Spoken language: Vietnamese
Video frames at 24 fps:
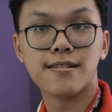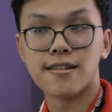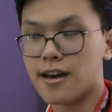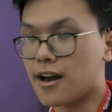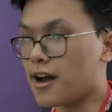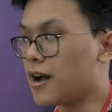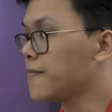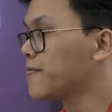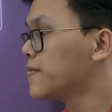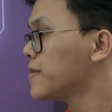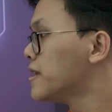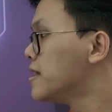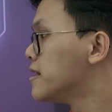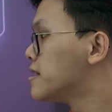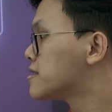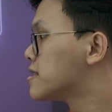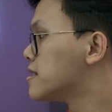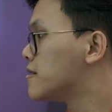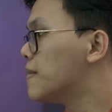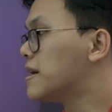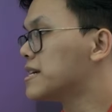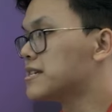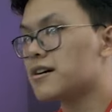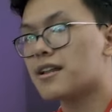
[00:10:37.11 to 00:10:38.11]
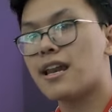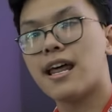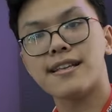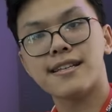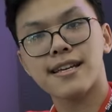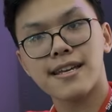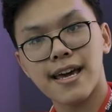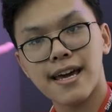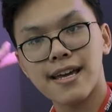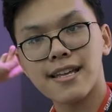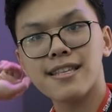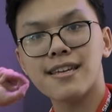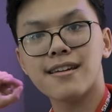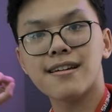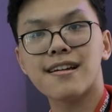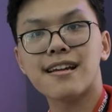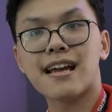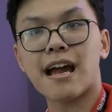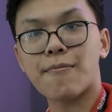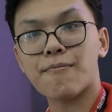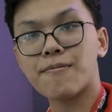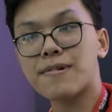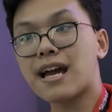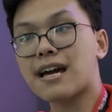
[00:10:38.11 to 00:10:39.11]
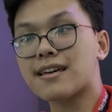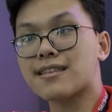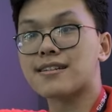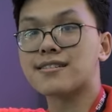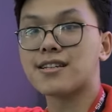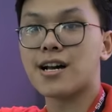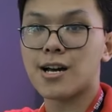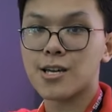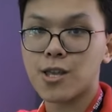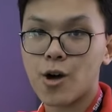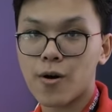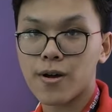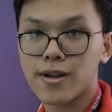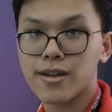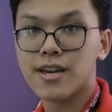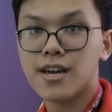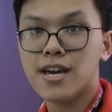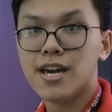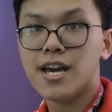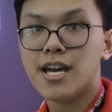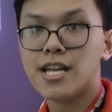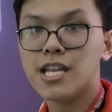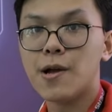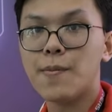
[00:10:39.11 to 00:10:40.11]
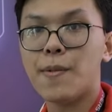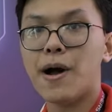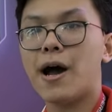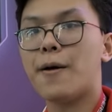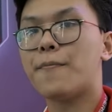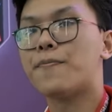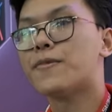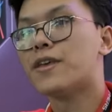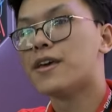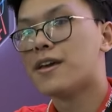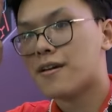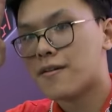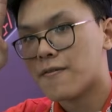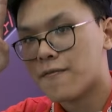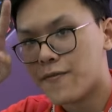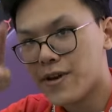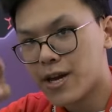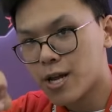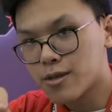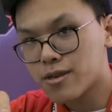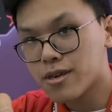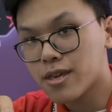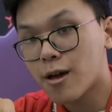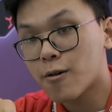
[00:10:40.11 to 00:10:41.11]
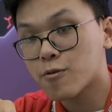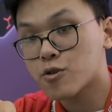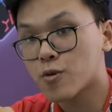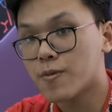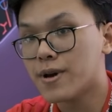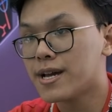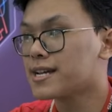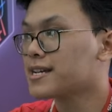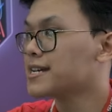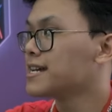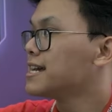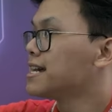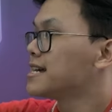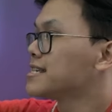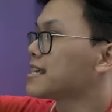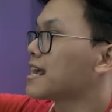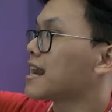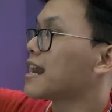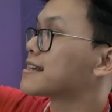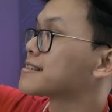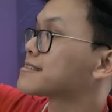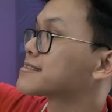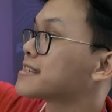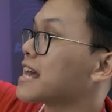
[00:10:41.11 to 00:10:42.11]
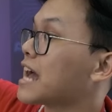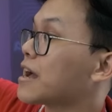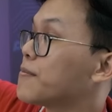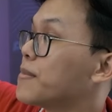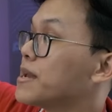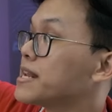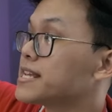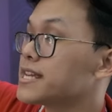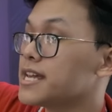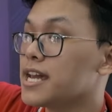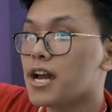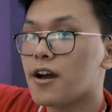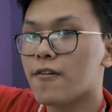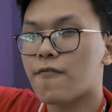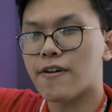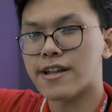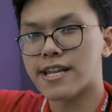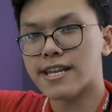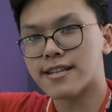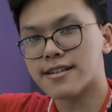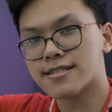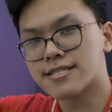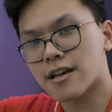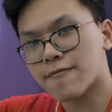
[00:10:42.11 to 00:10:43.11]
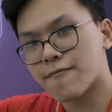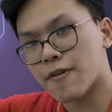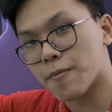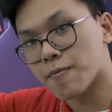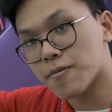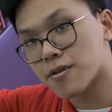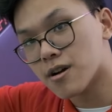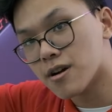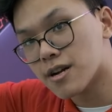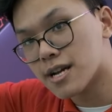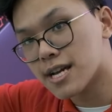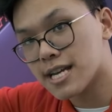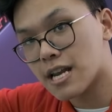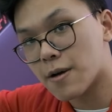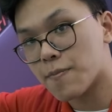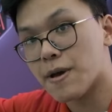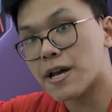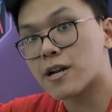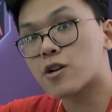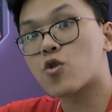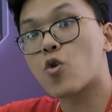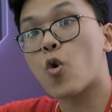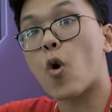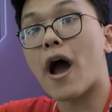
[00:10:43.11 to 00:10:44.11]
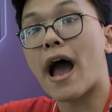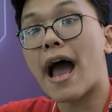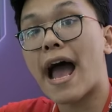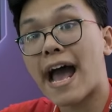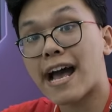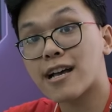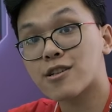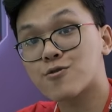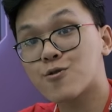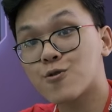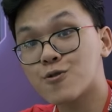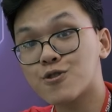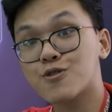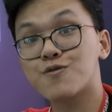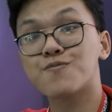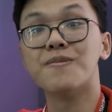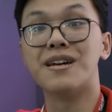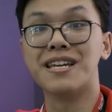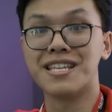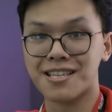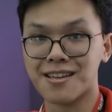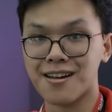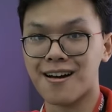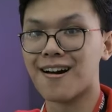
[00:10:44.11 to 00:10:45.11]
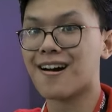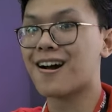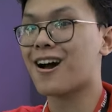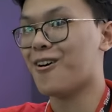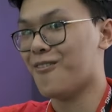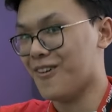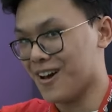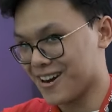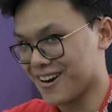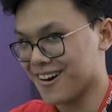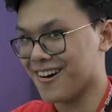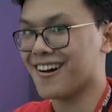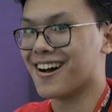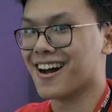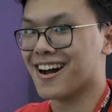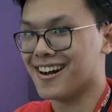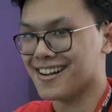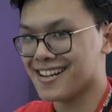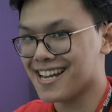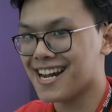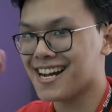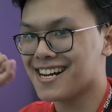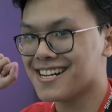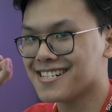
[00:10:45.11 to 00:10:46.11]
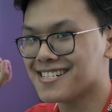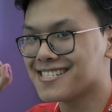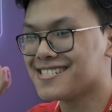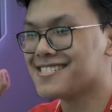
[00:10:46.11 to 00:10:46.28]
Đấy. Thì bây giờ lên trên đấy thì ngắm cả thế giới thôi. Nhưng mà video tiếp theo của chúng mình sẽ là sang bên kia và nhìn những sản phẩm cực kỳ đặc biệt của Asus bình thường, không phải rờ giê nhá.